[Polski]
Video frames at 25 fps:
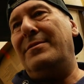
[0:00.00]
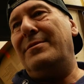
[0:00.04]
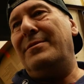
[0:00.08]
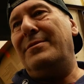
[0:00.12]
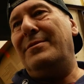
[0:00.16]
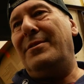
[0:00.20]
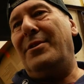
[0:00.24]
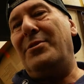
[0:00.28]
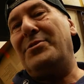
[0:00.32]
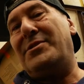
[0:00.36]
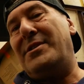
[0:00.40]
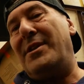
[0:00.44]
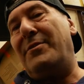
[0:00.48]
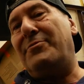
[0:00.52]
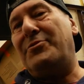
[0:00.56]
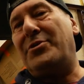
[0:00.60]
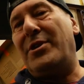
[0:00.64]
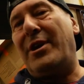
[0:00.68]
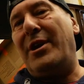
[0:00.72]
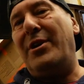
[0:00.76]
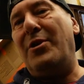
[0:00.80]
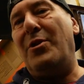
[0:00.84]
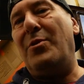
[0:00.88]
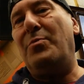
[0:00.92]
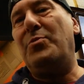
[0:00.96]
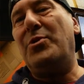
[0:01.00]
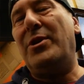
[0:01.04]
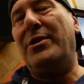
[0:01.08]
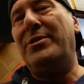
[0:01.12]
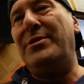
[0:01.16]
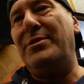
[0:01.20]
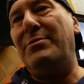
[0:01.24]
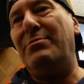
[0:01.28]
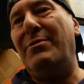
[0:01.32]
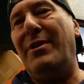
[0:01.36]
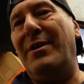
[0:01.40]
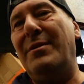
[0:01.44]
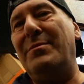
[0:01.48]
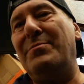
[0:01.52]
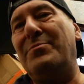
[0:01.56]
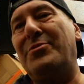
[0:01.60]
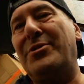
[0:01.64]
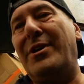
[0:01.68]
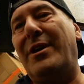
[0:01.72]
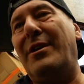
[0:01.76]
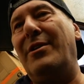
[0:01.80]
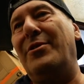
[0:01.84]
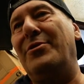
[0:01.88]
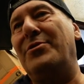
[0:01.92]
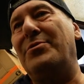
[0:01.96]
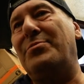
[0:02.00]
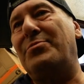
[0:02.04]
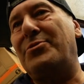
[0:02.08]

Yy, OC wczoraj opłaciłem, przegląd